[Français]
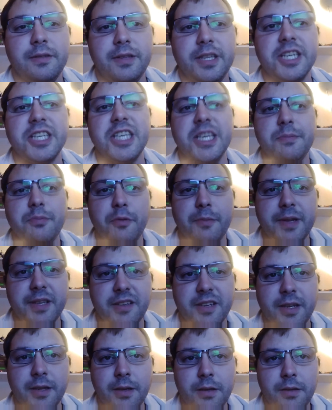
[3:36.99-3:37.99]
T'es qui pour
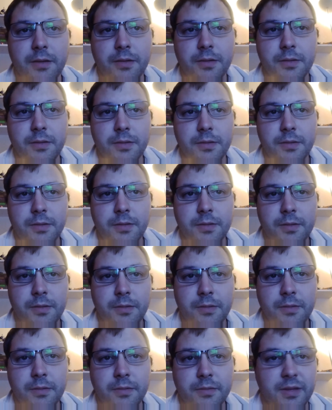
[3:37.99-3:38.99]
mettre ça
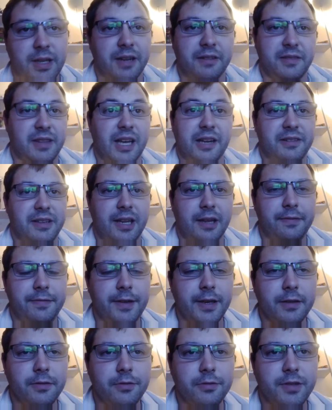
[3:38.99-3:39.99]
T'as que ça à
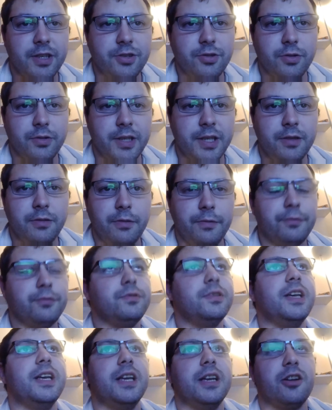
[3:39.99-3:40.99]
faire de tes journées, de
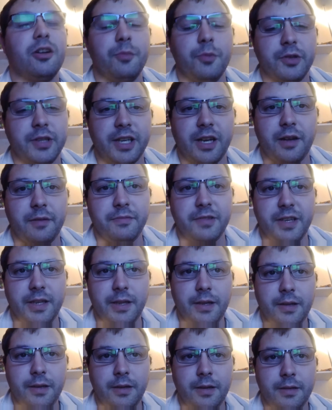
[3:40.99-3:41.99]
foutre des commentaires comme
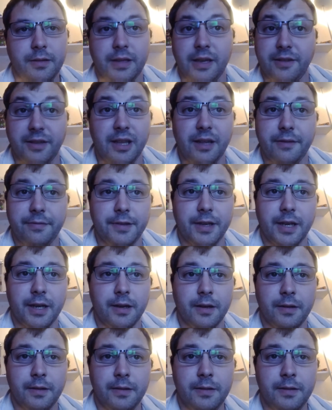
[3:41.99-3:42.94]
ça T'as que ça à faire